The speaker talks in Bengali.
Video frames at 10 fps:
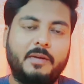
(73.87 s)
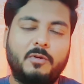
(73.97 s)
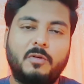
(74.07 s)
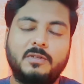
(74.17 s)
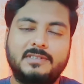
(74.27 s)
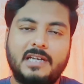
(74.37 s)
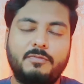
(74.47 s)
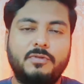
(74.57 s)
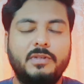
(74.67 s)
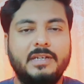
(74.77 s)
এবং
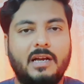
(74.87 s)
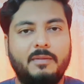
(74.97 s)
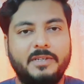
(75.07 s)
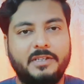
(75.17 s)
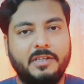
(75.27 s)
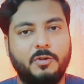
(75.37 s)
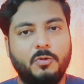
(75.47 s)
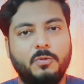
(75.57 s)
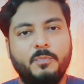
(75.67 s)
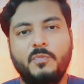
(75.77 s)
সাইফুদ্দিন আহমেদ কিন্তু